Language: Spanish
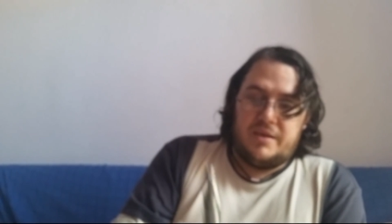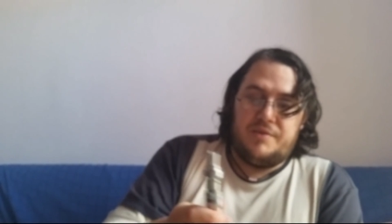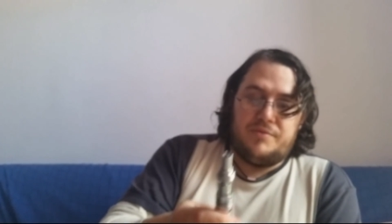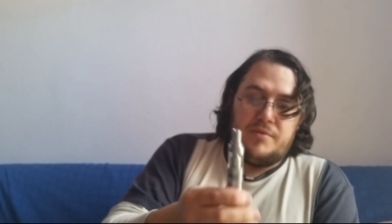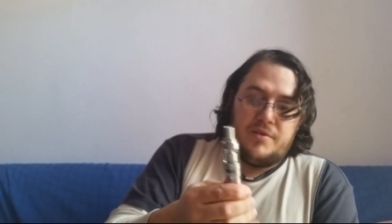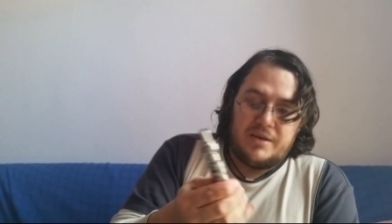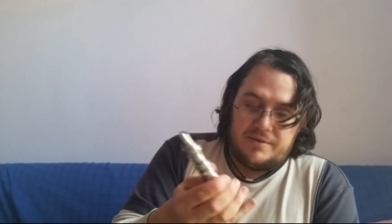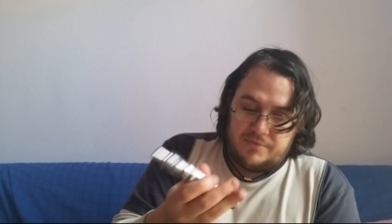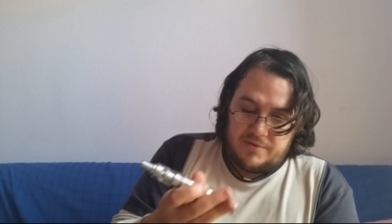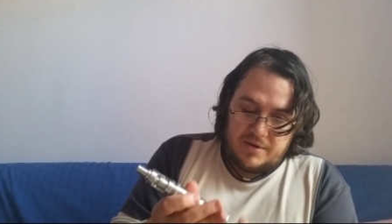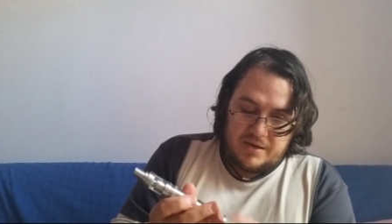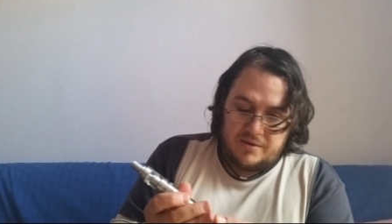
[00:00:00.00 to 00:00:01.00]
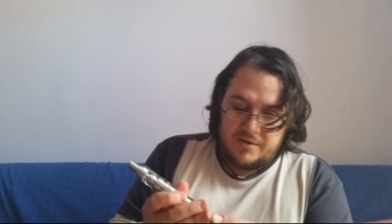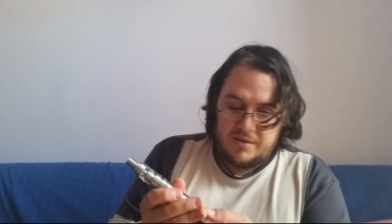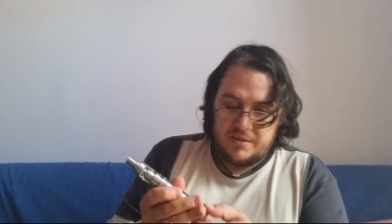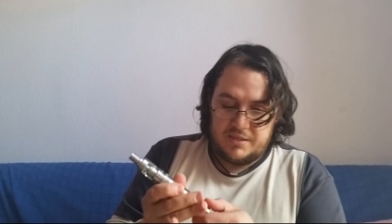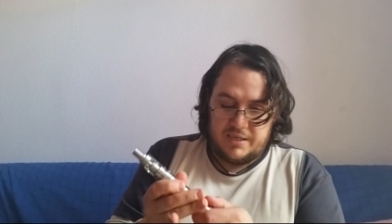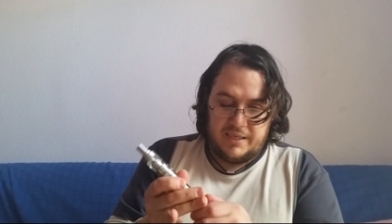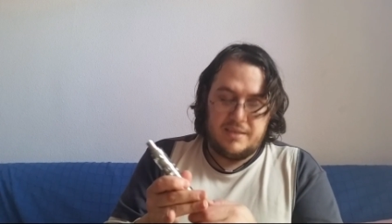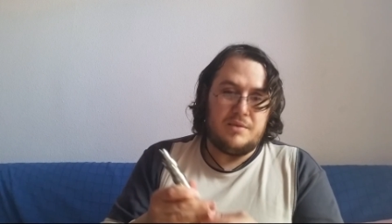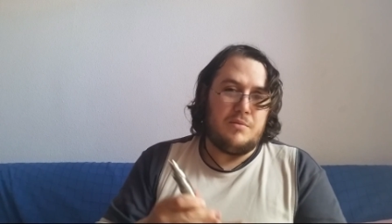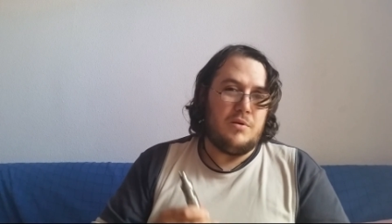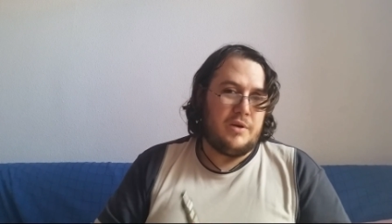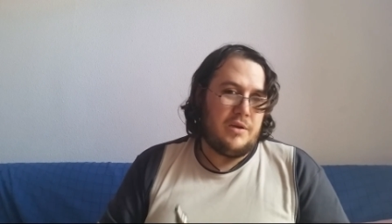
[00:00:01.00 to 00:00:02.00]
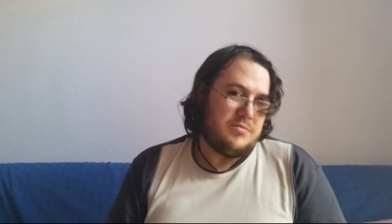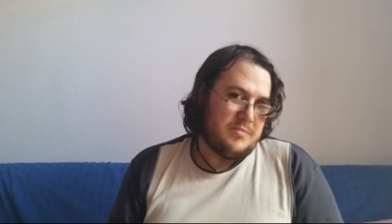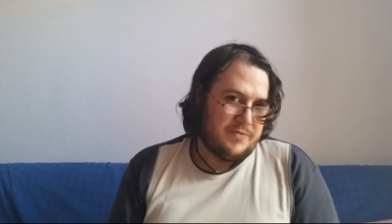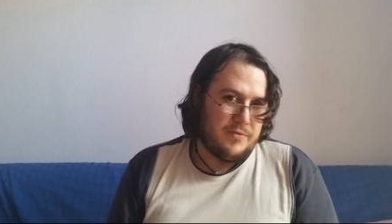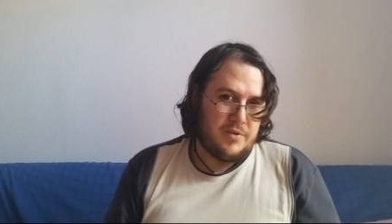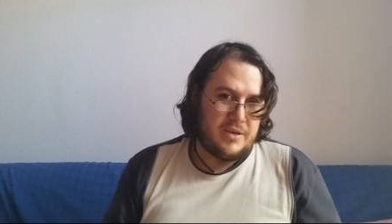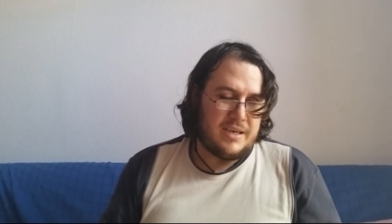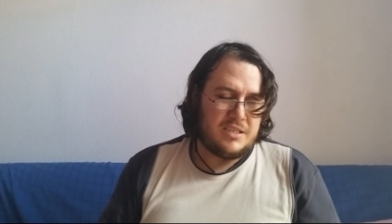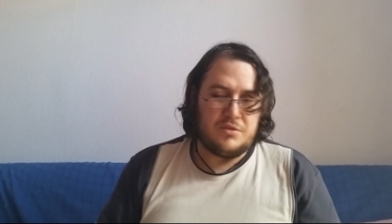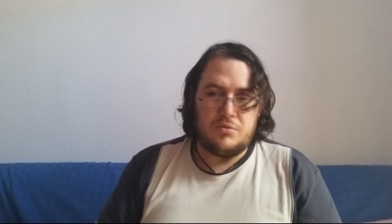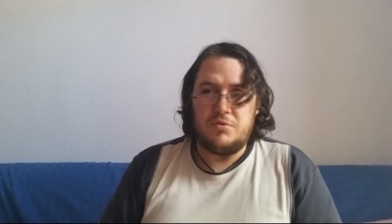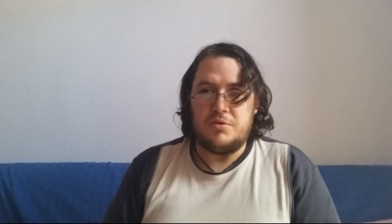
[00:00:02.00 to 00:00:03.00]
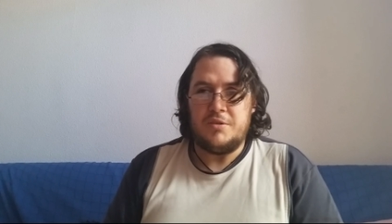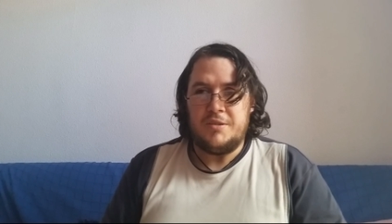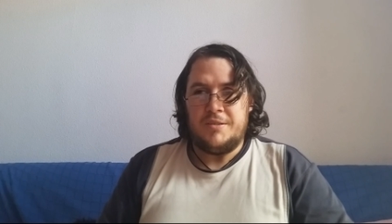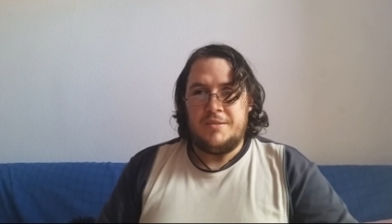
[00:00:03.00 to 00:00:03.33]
y funciona, funciona. Si le quitas el bloqueo, funcionará seguro.